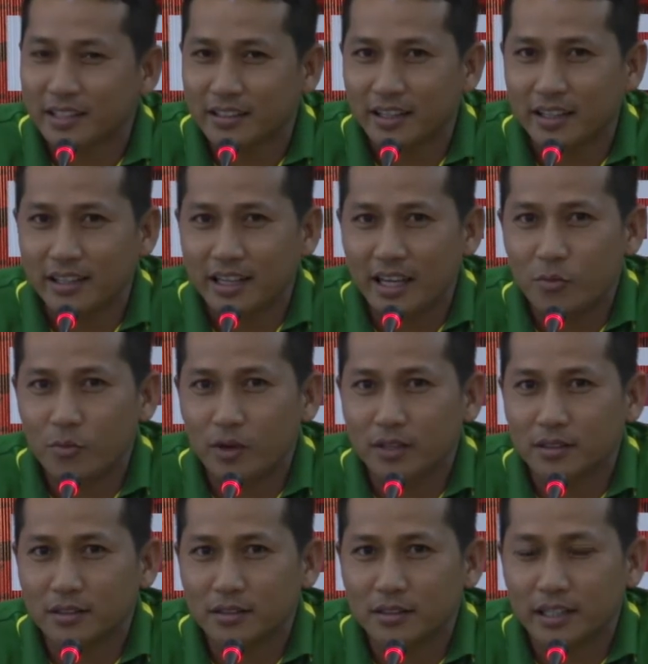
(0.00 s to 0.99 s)
แต่เกมวัน
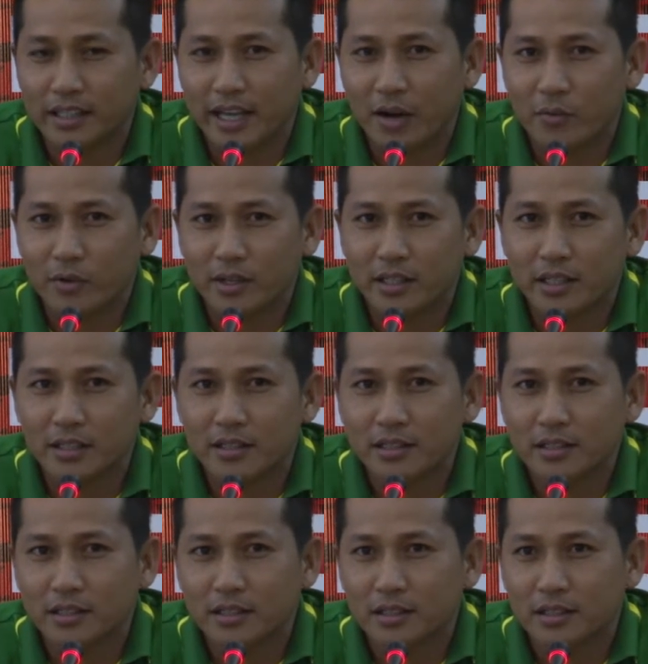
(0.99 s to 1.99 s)
แต่แข่งวันอาทิตย์
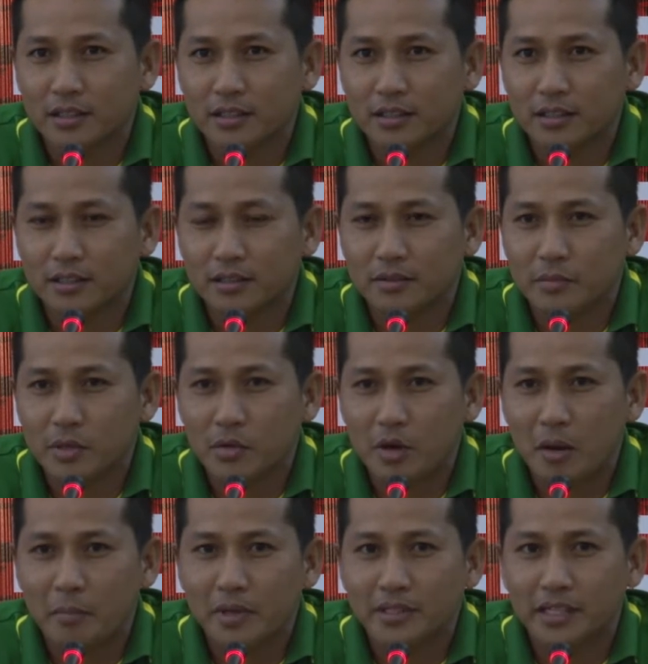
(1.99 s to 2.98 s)
นี่ก็คือมีค
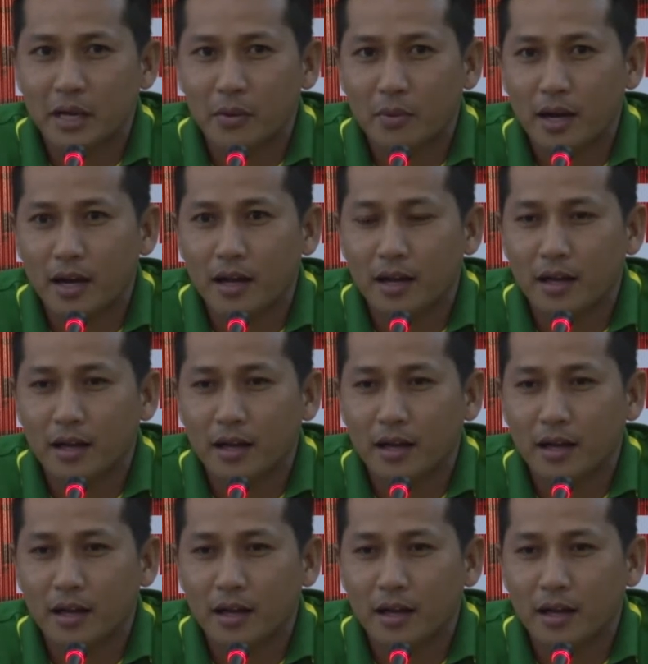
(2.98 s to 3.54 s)
วามมั่นใจว่า